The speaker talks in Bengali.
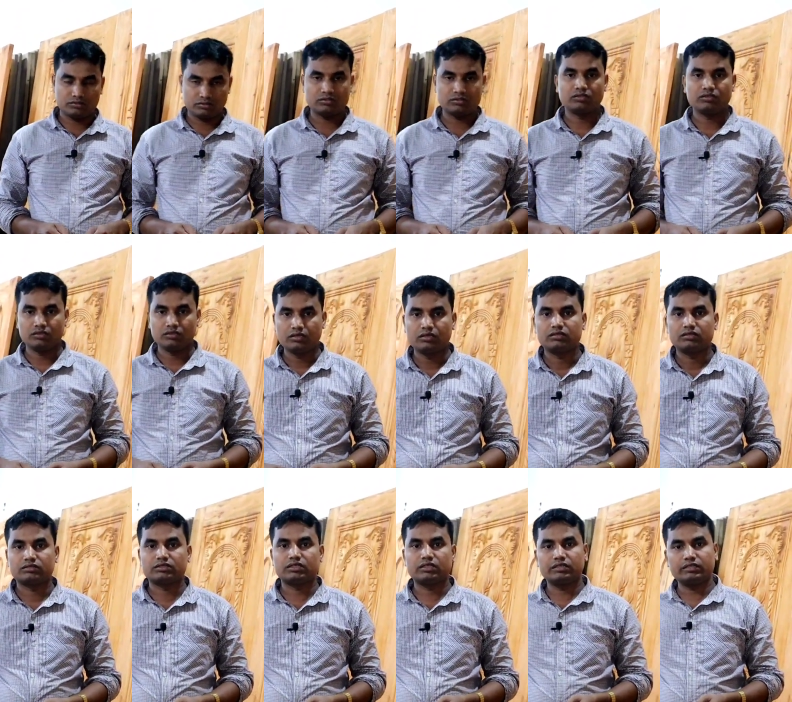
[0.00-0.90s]
কাজ করে
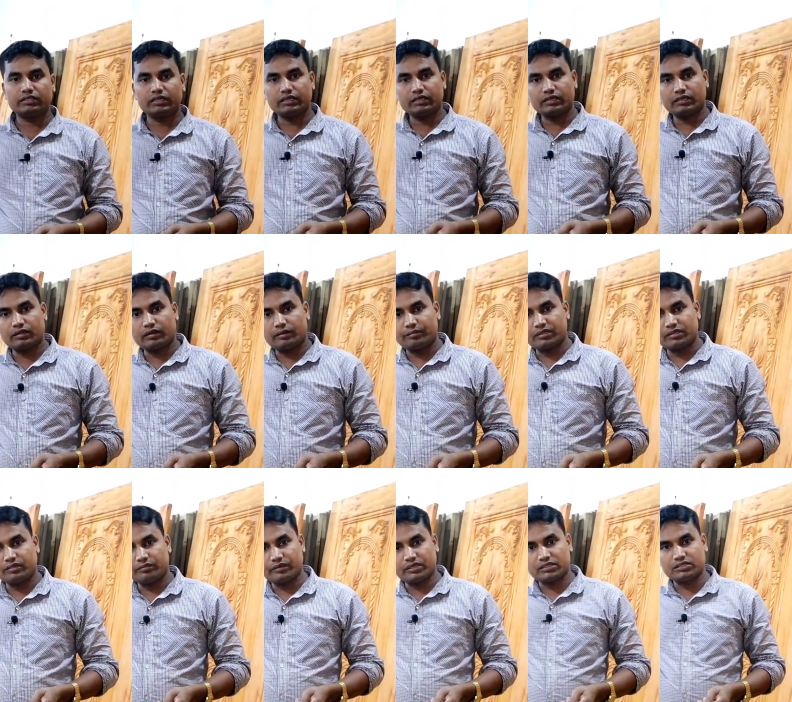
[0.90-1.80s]
নিতে পারবেন ডিজাইনটা
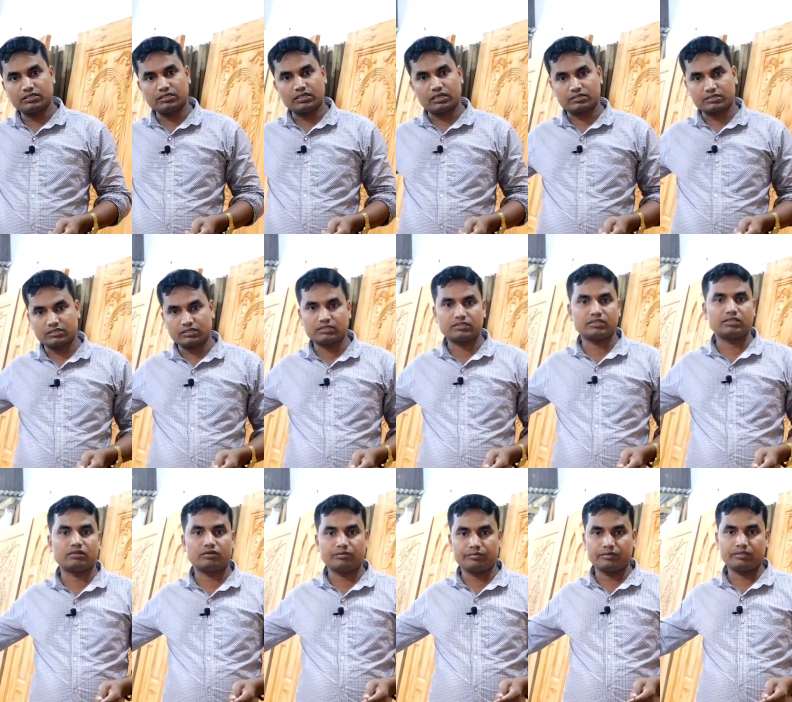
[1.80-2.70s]
আমাদের মেশিন আছে
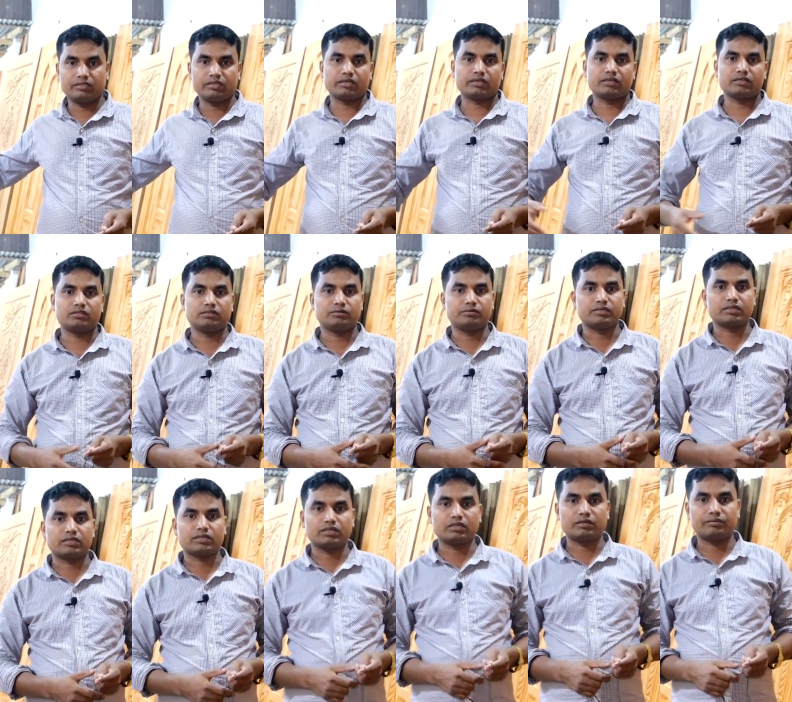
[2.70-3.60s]
সেটাও আমি দেখাই দেবো
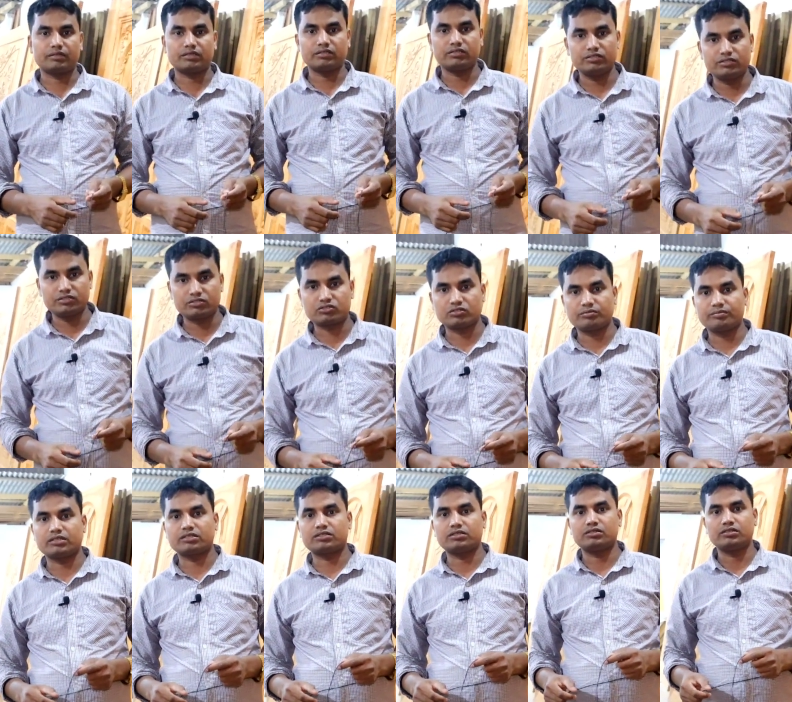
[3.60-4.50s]
এখানে আমাদের নিজস্ব
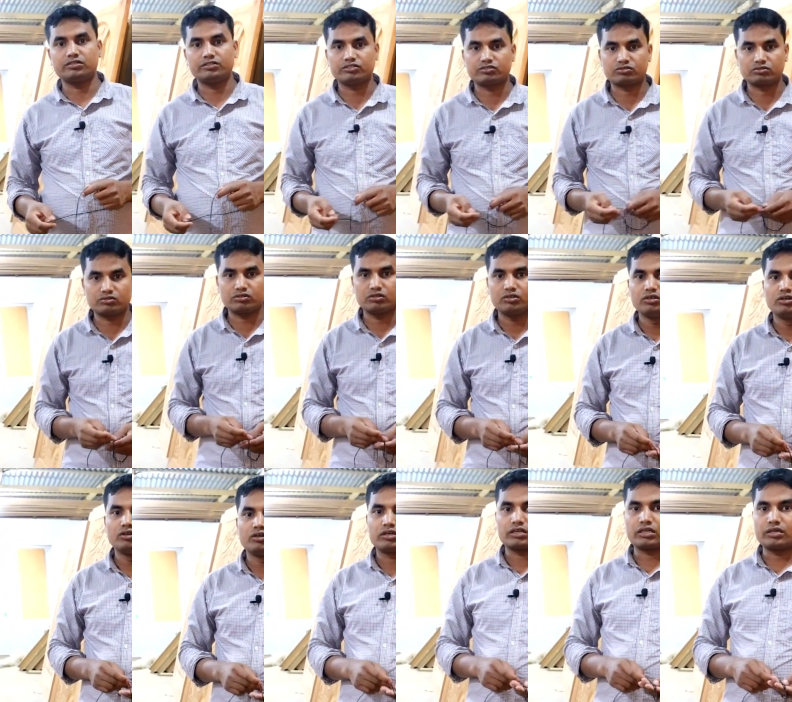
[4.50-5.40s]
মেশিন নিজস্ব
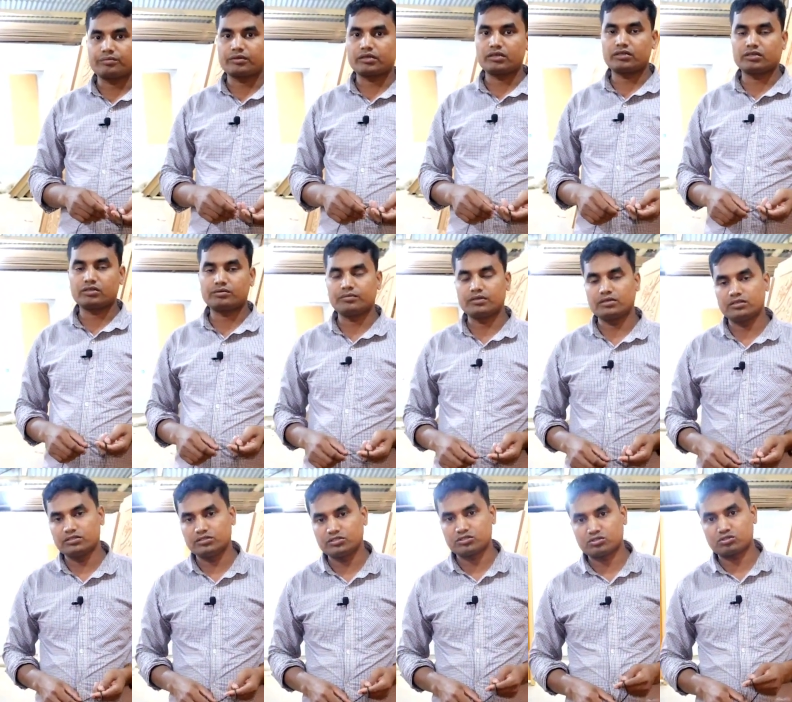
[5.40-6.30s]
কেমিক্যাল ট্রিটমেন্ট
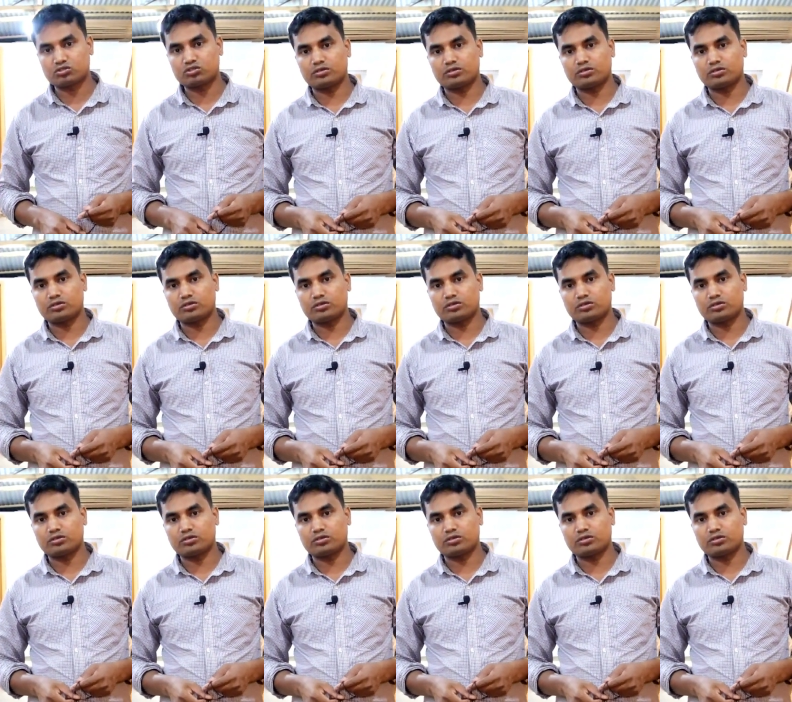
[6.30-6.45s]
নিজস্ব